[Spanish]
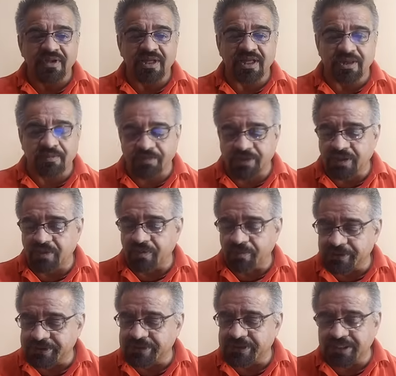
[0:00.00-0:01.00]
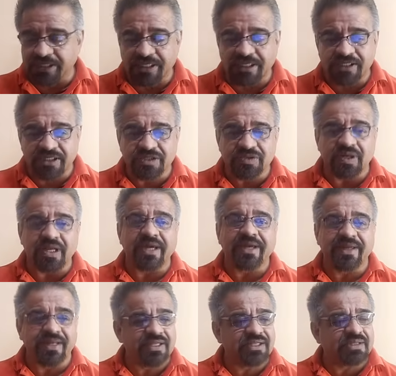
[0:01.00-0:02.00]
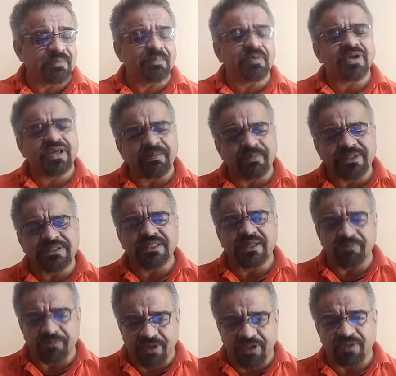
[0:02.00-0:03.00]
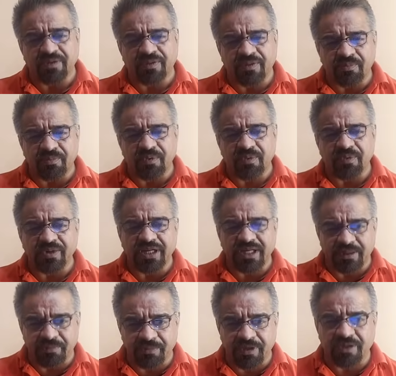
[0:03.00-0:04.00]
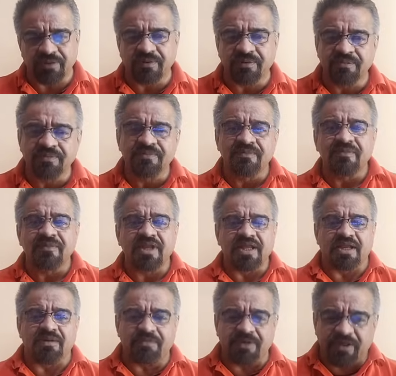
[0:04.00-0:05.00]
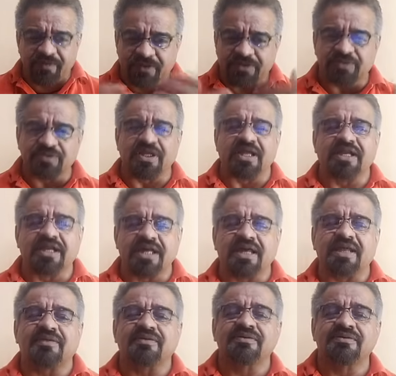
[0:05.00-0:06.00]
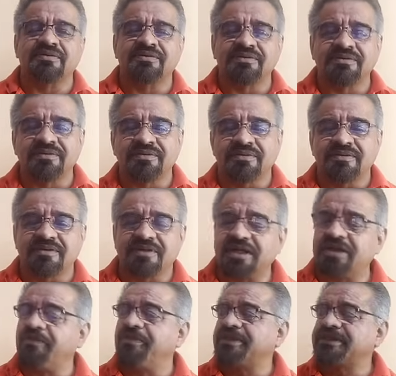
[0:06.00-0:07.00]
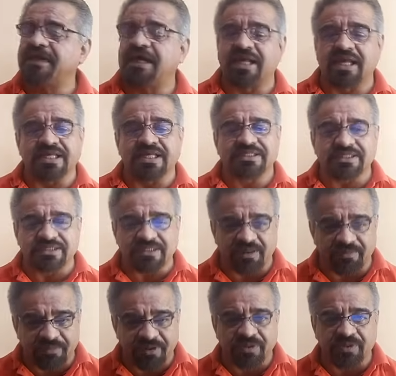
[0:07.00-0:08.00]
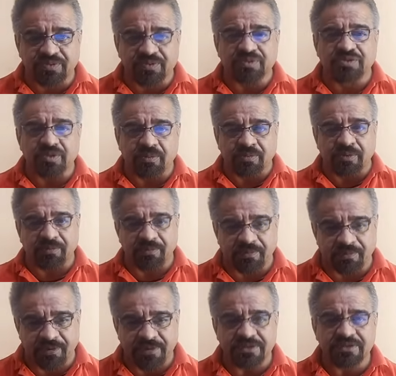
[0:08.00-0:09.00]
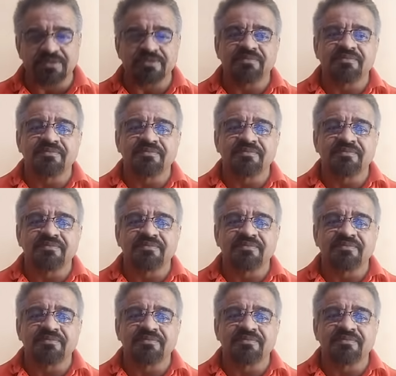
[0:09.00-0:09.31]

El miedo a veces le he dicho a la gente, ¿por qué ves el miedo como un enemigo? El miedo es un aliado. ¿Qué no ves que gracias al miedo tú sobrevives?